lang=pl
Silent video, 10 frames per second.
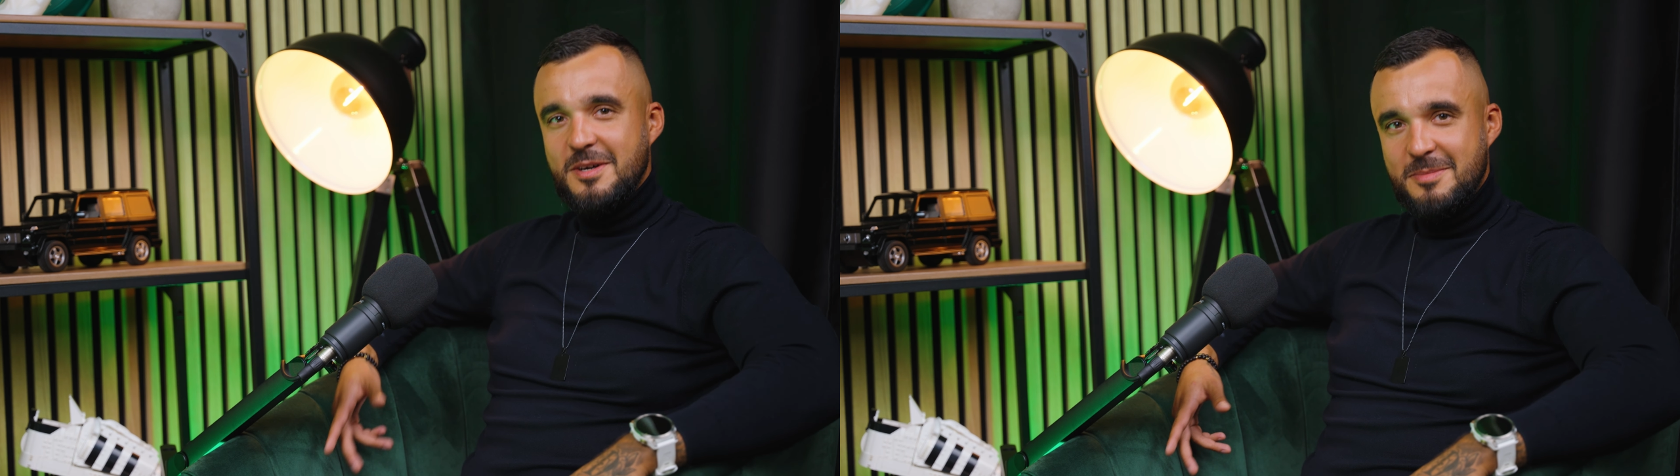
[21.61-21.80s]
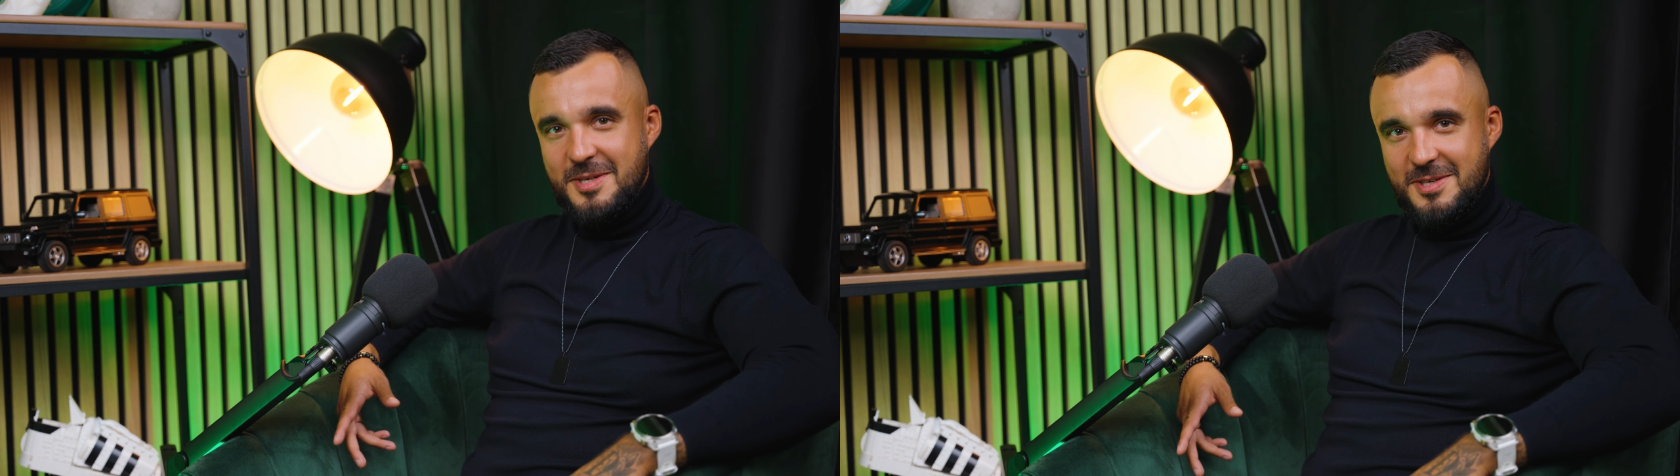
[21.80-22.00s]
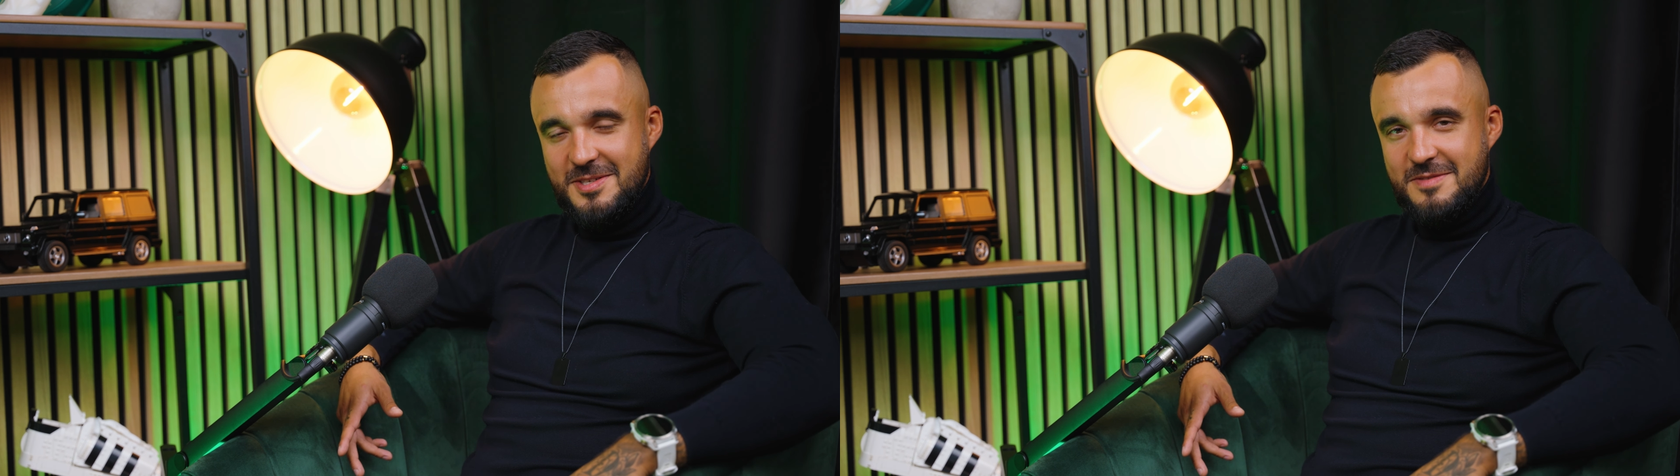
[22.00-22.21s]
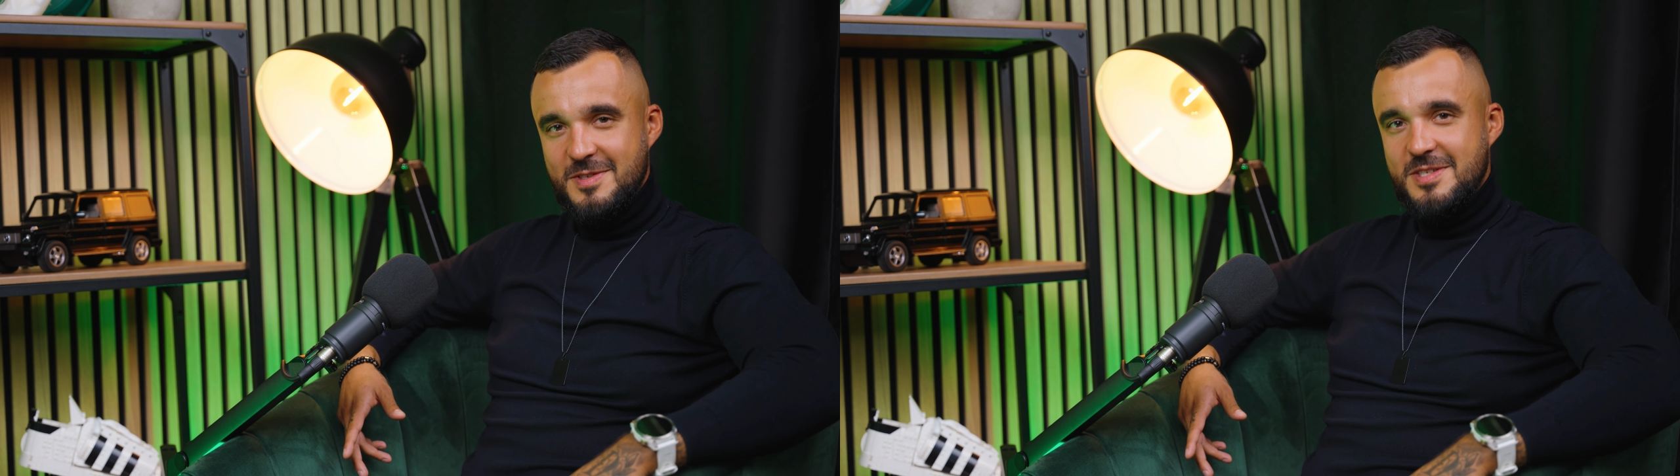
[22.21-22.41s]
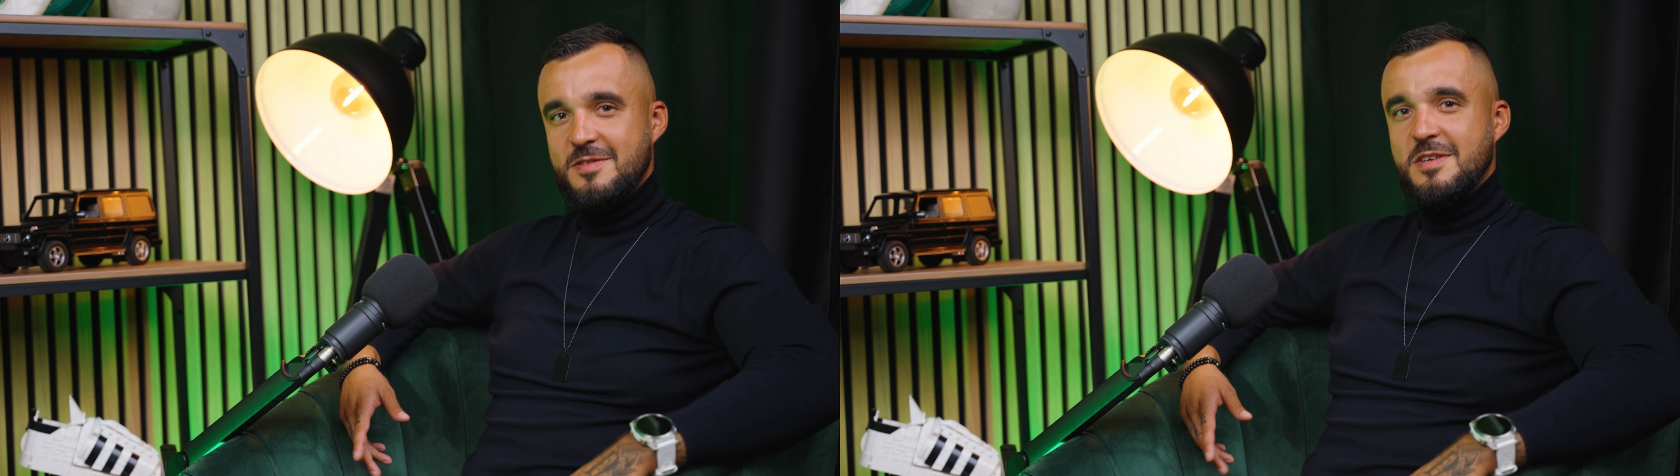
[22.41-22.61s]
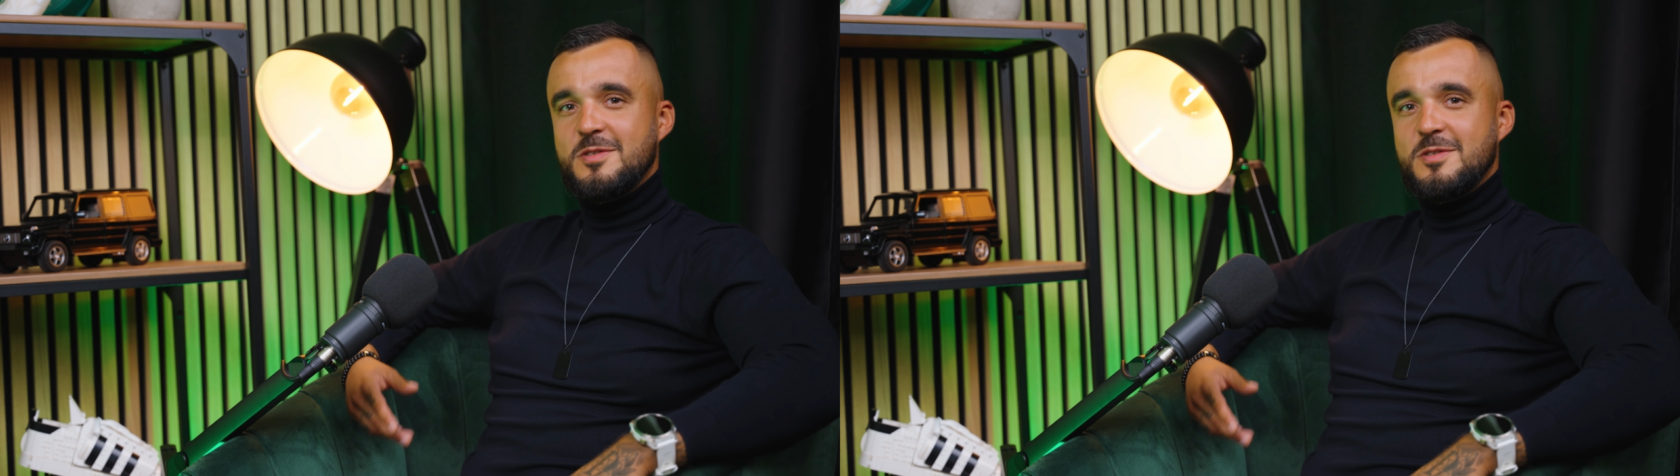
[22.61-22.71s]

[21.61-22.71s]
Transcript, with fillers: dobry drodzy widzowie.